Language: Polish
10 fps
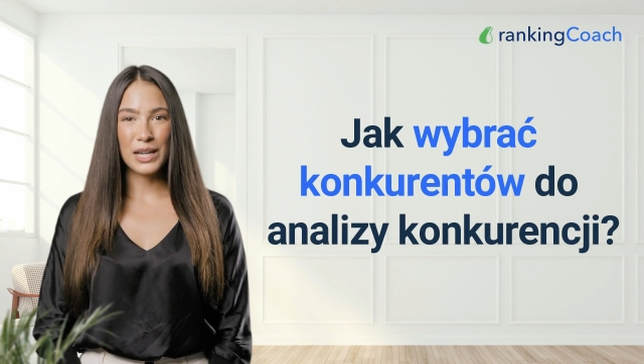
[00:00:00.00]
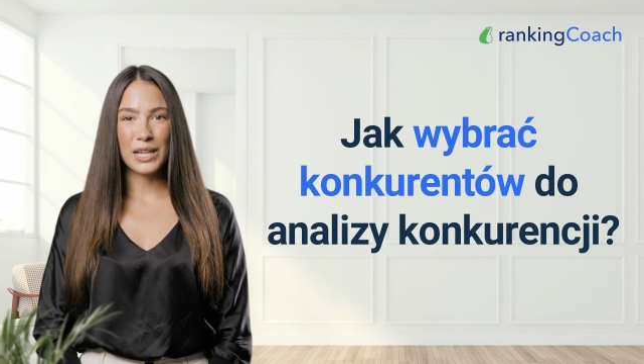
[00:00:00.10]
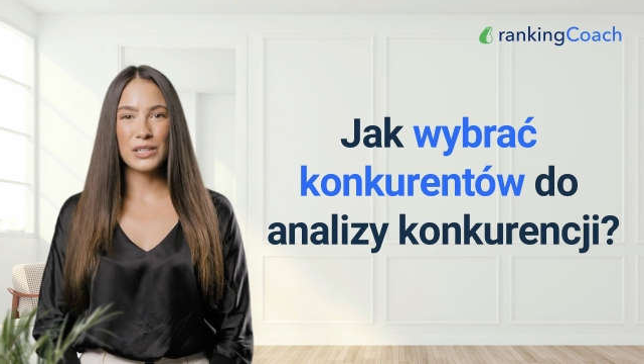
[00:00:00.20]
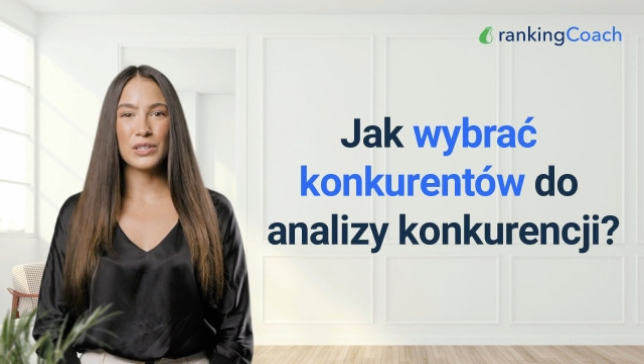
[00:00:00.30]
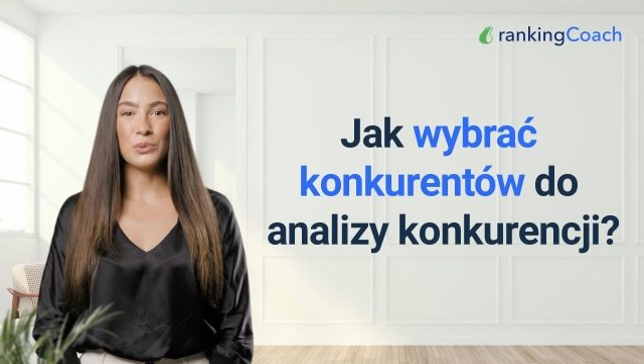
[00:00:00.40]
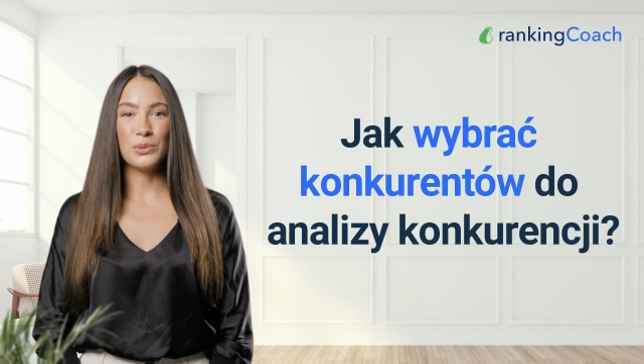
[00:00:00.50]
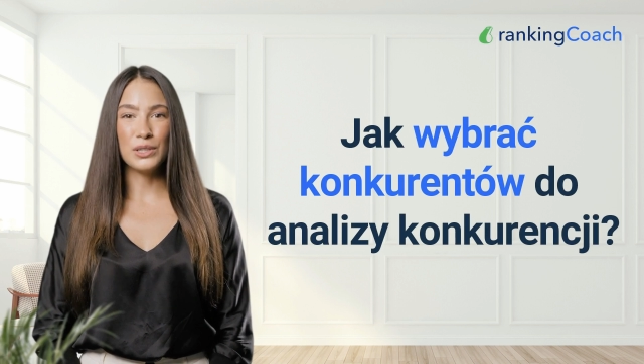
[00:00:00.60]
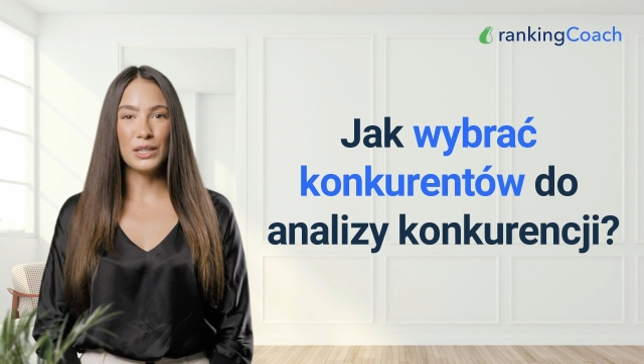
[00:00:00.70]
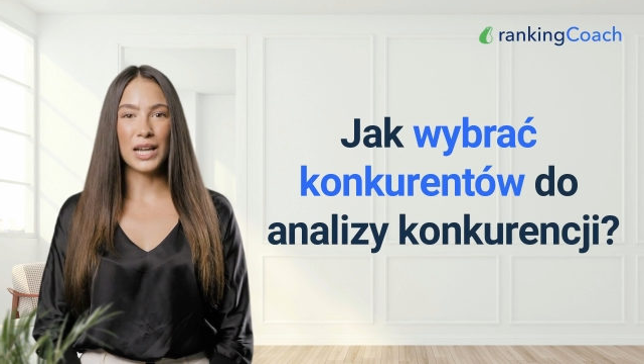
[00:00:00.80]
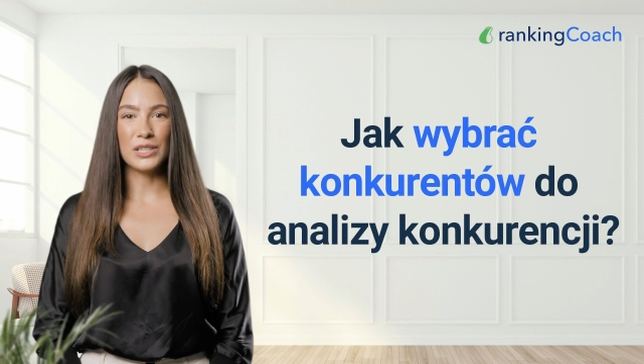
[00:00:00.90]
jakie
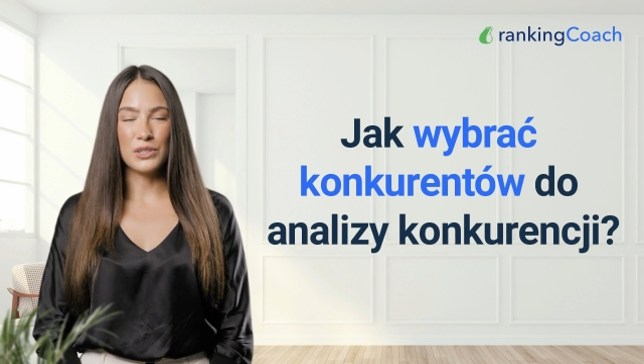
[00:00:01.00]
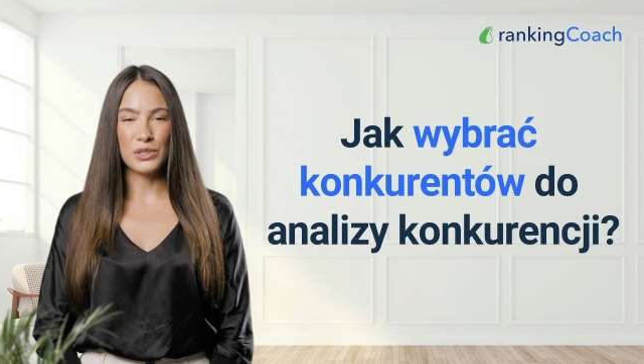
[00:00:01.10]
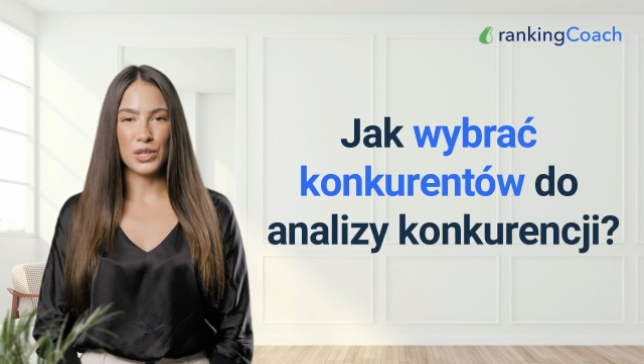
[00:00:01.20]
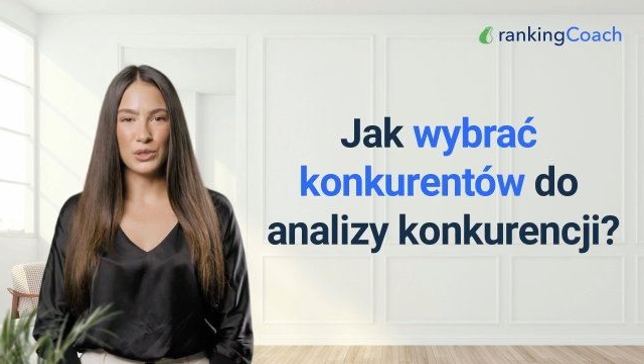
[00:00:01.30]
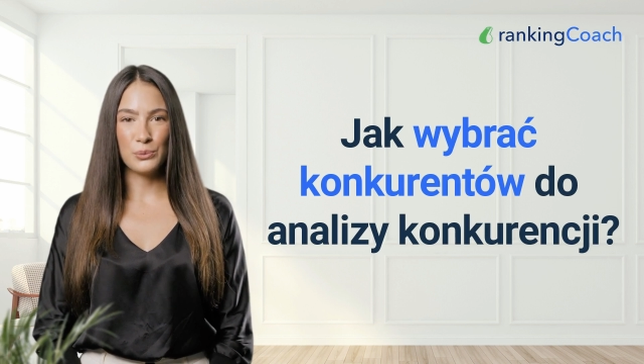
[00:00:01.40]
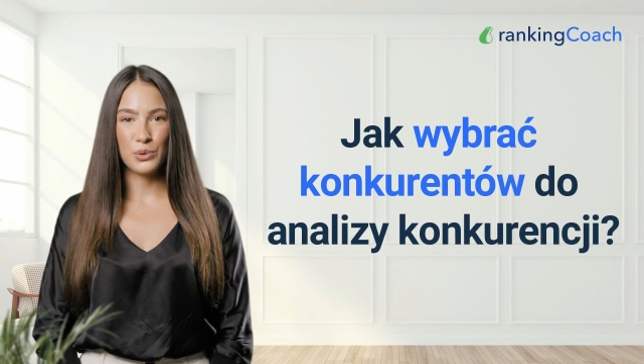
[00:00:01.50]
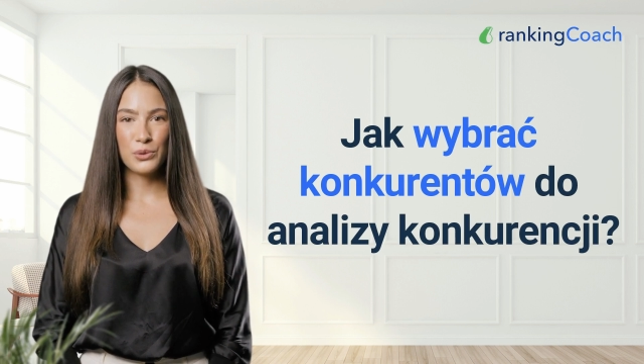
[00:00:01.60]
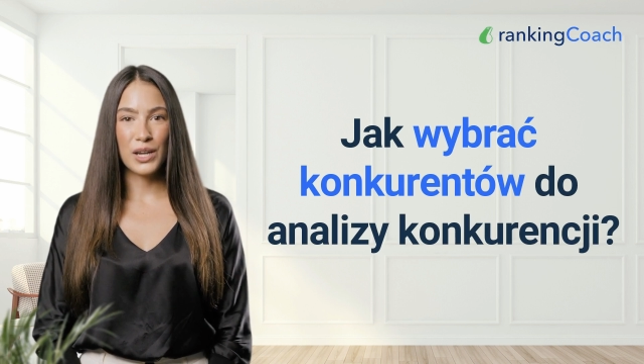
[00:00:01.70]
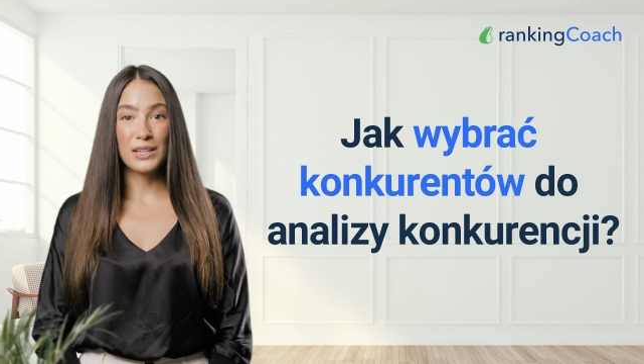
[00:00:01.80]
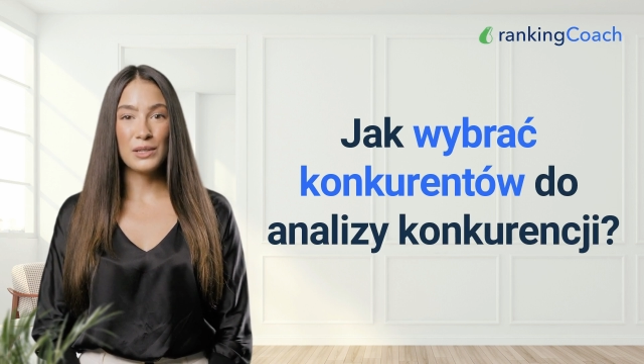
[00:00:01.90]
czynniki należy wziąć
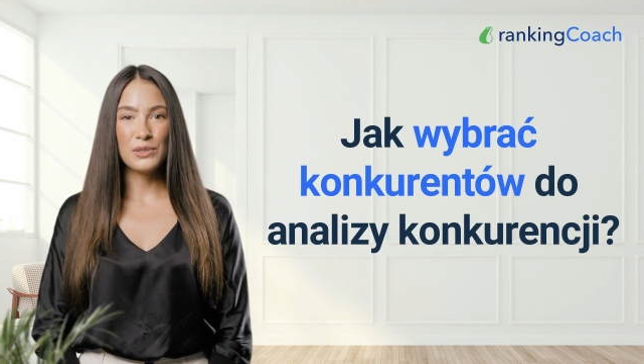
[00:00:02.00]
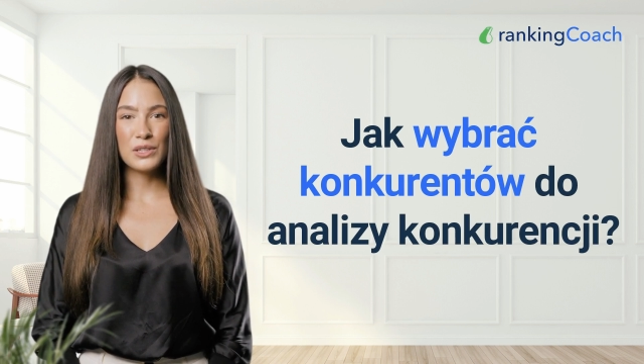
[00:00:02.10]
pod uwagę